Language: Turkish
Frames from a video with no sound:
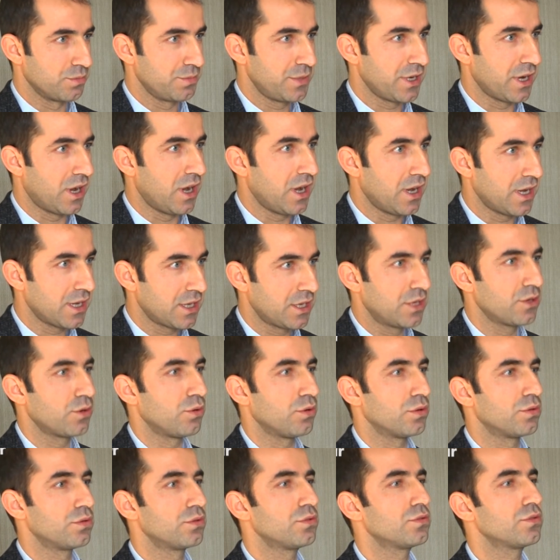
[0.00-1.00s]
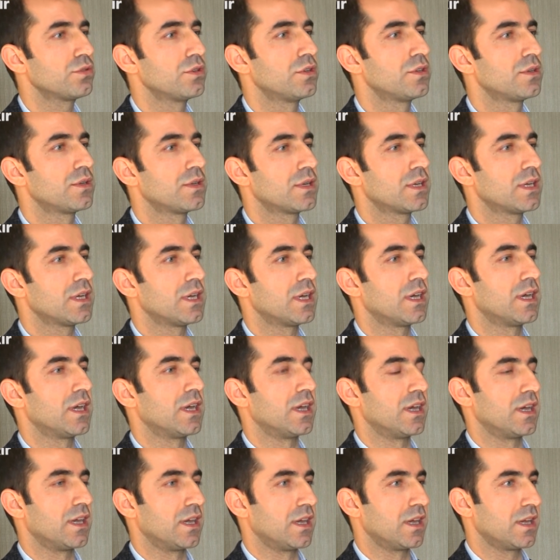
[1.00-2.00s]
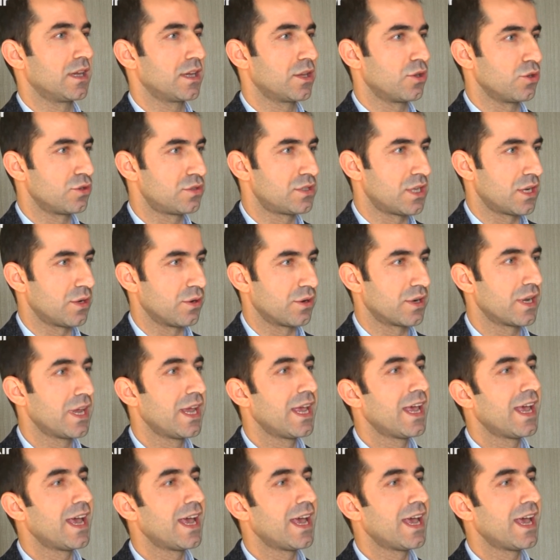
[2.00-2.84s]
bir ahengin olduğunu gösteriyor.